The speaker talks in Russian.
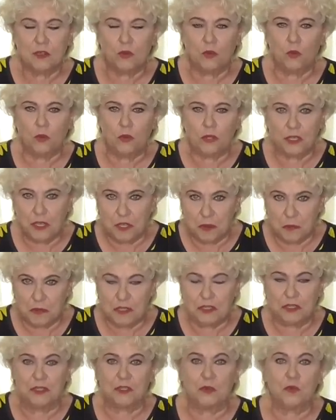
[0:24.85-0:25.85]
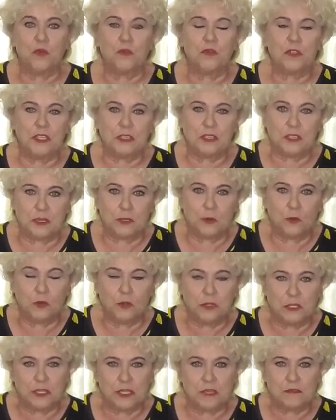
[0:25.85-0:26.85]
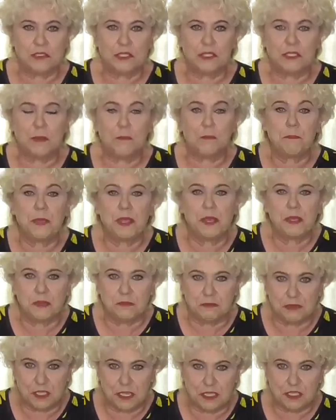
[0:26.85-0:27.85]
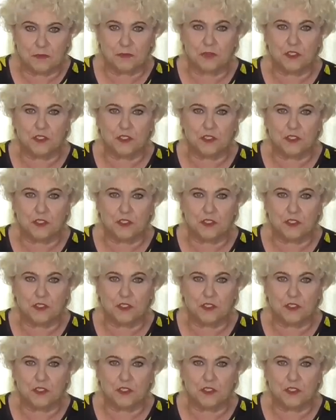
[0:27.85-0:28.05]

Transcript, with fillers: но именно ровно три года я взяла первый раз